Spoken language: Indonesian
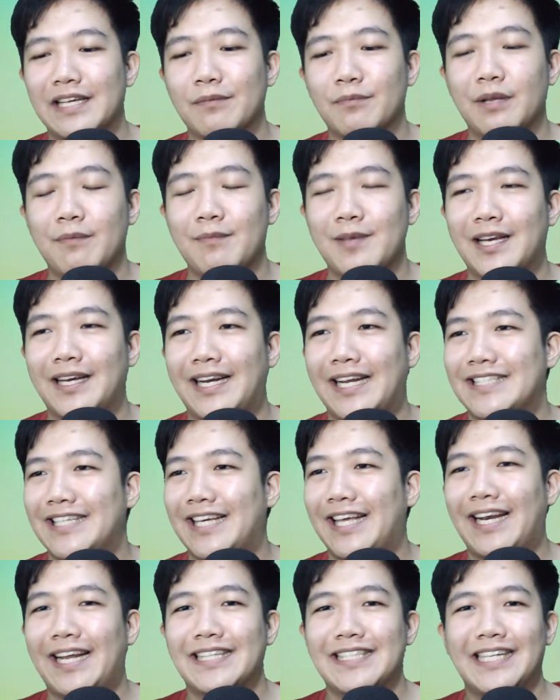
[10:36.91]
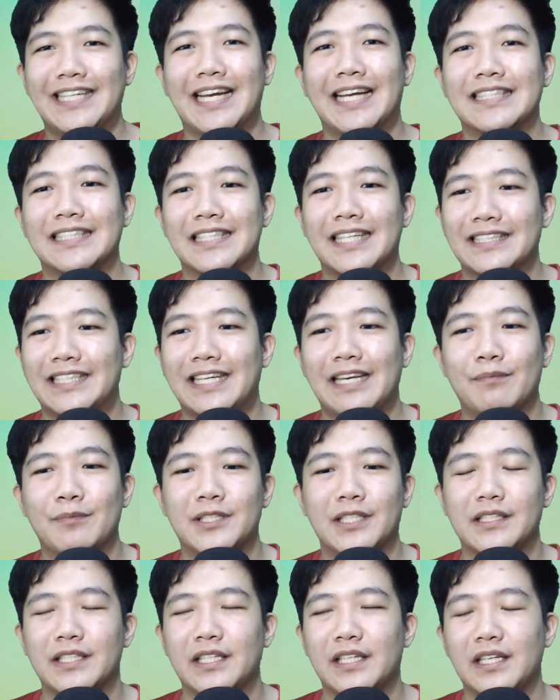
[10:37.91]
game-game yang receh-receh nggak jelas kayak
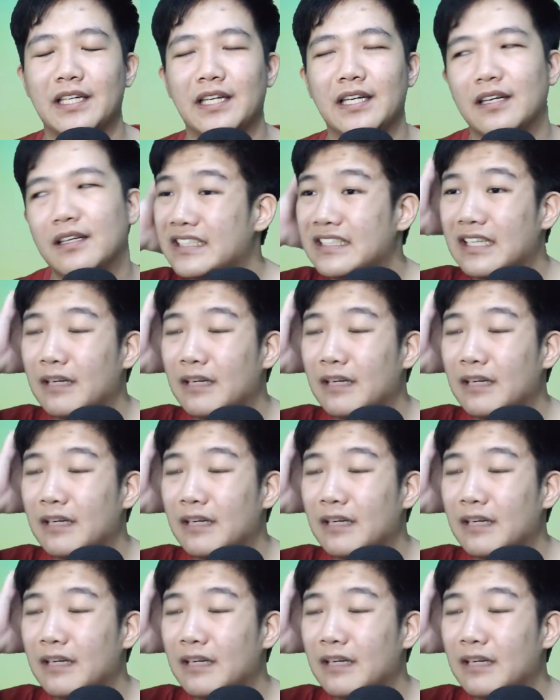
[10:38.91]
misalnya